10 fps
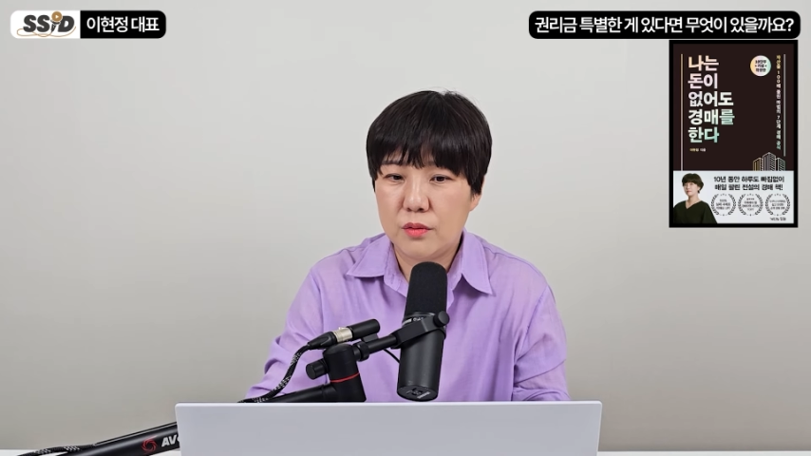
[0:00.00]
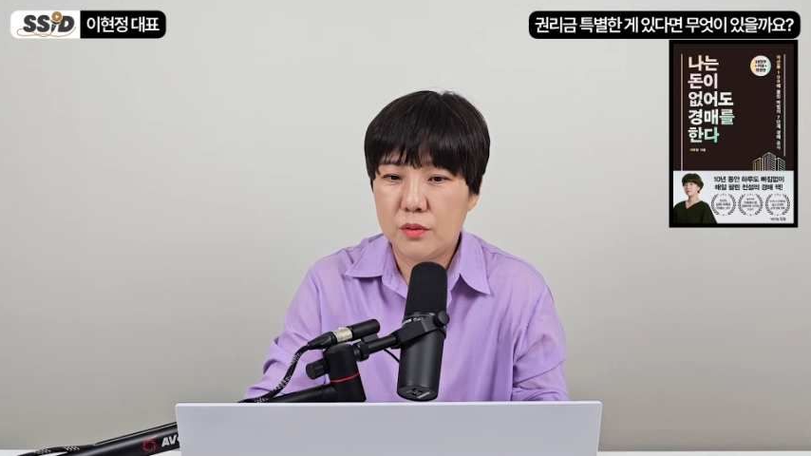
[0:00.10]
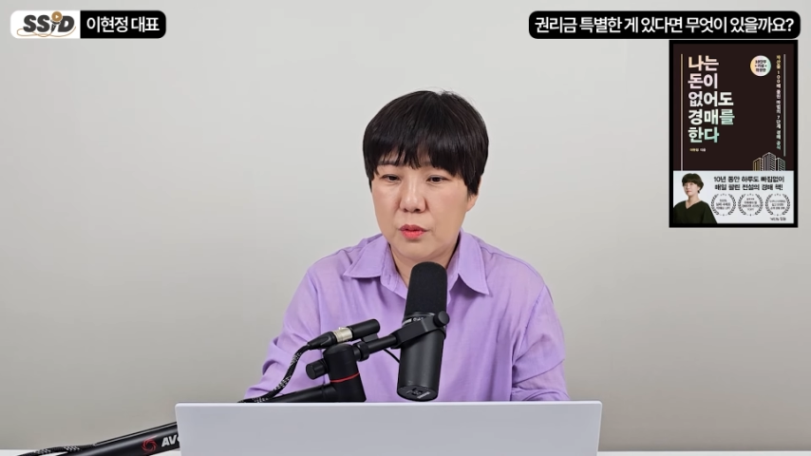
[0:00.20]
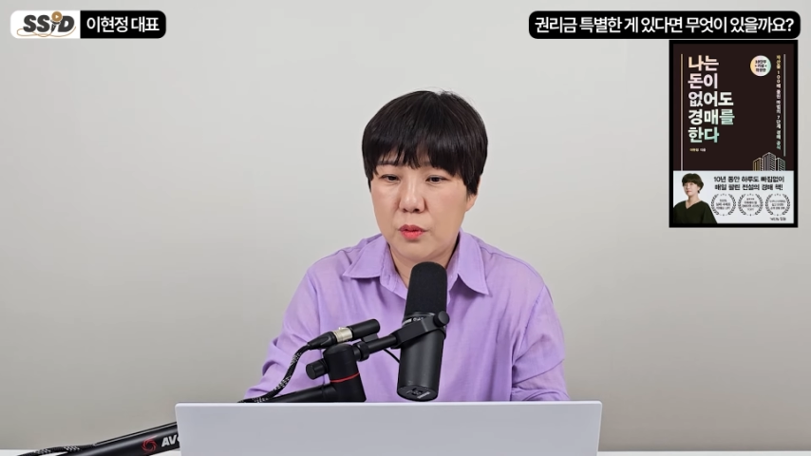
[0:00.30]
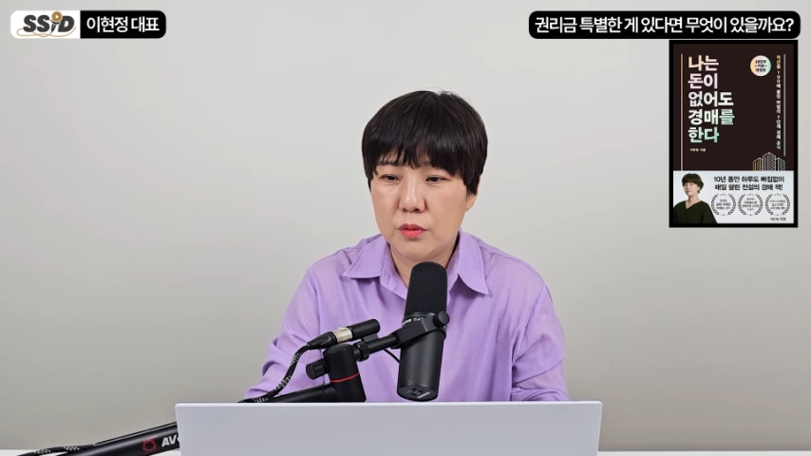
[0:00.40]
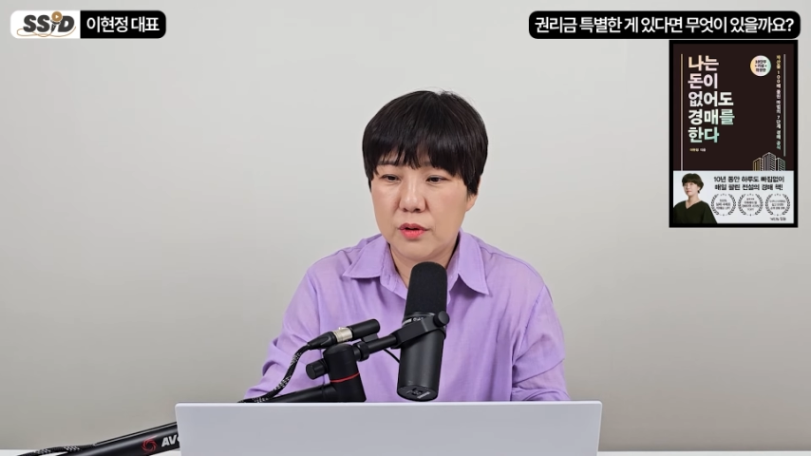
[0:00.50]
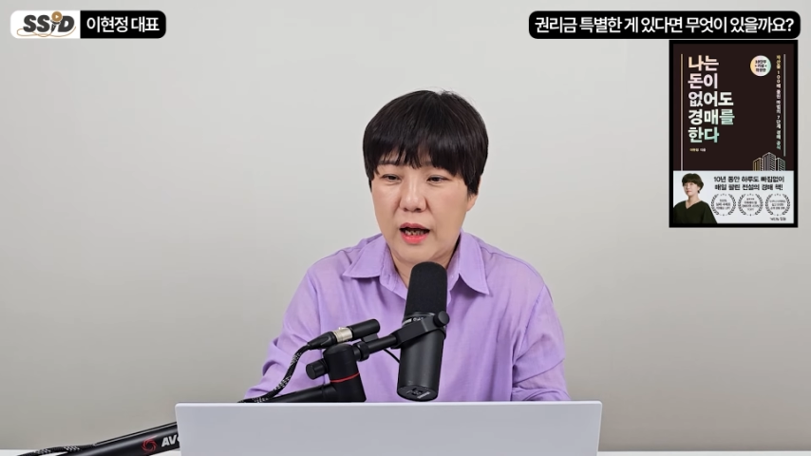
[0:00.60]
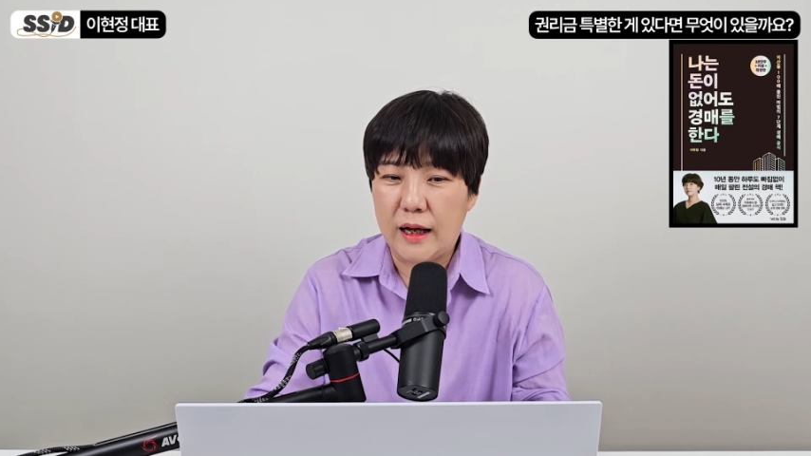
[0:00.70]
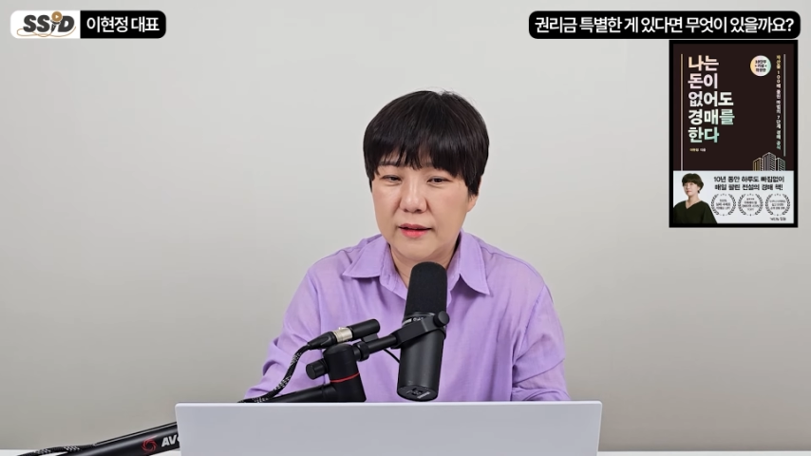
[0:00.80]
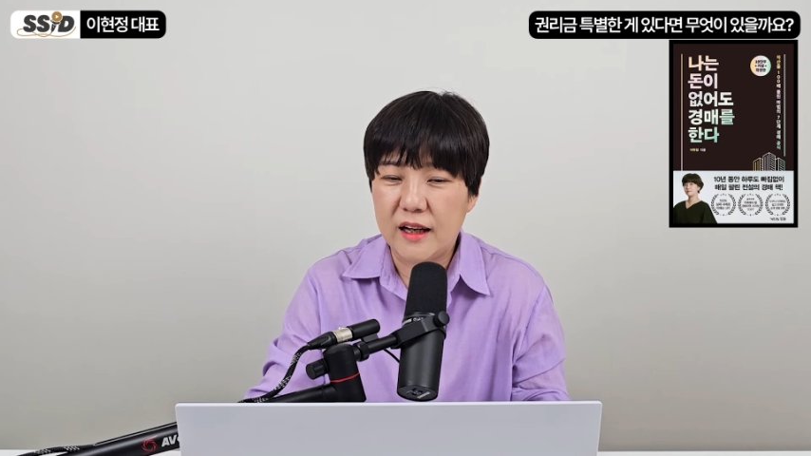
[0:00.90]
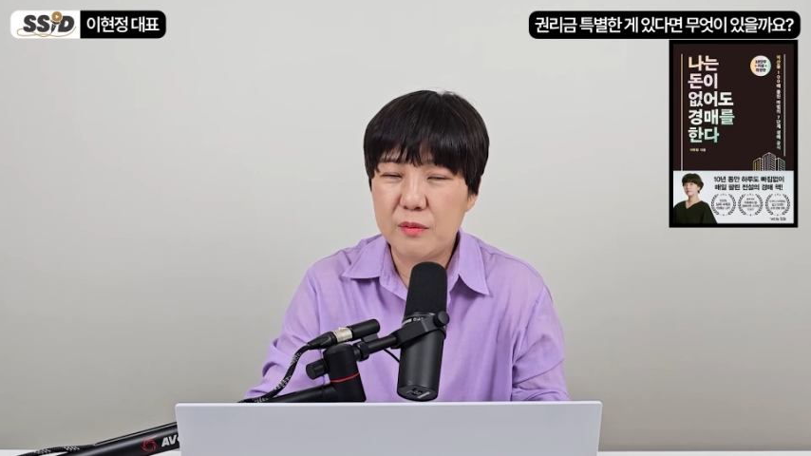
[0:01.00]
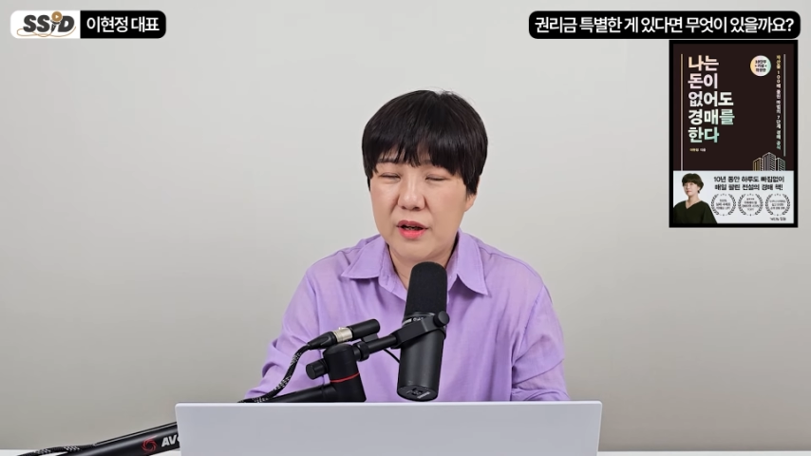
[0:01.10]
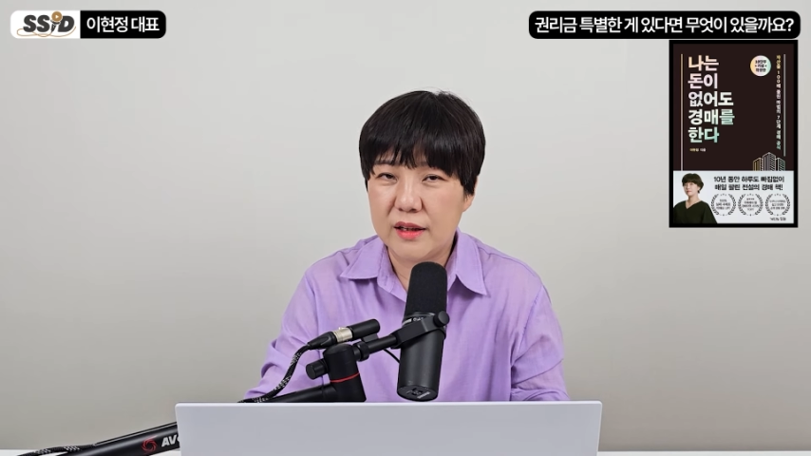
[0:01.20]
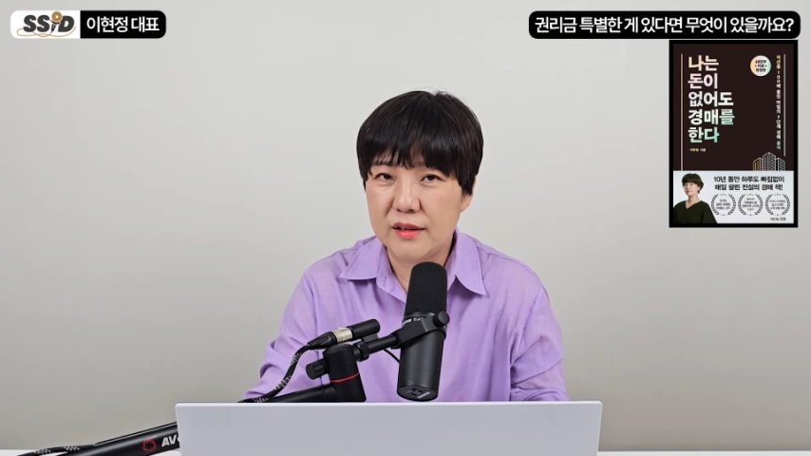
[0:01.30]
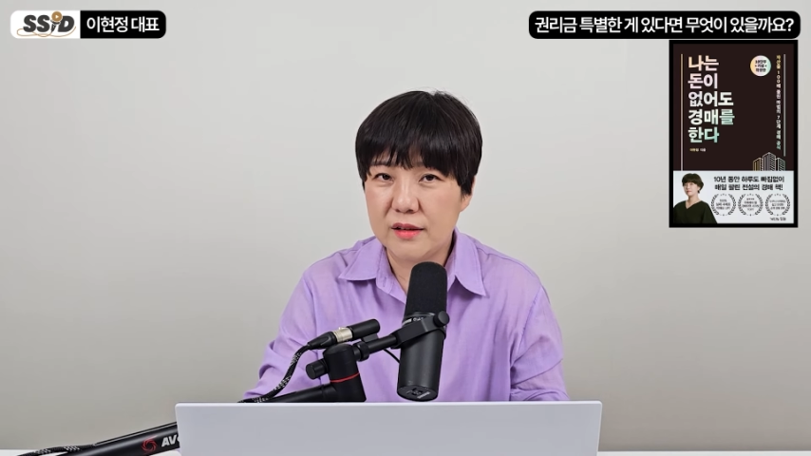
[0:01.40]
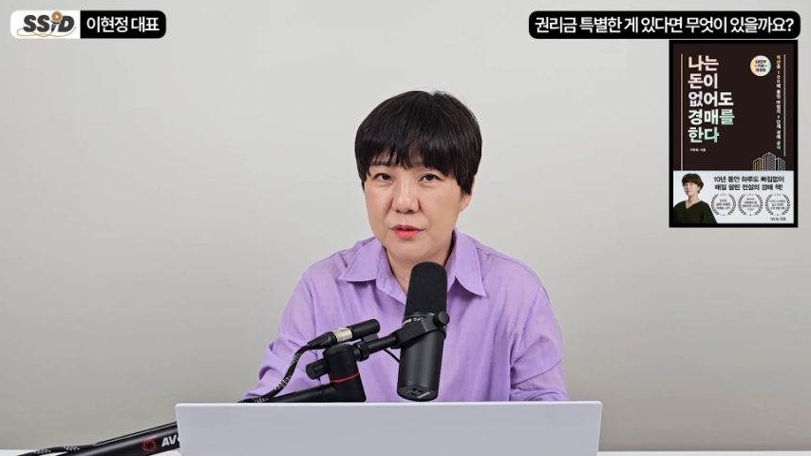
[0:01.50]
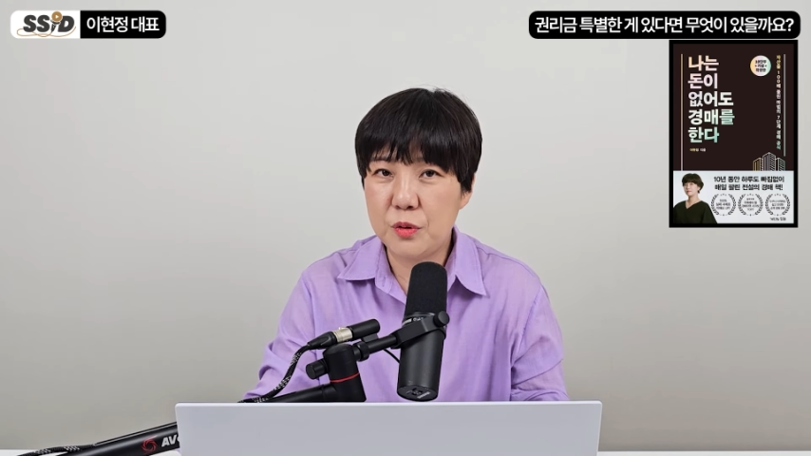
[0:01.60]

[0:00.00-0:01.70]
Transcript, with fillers: 이런 강남에 있는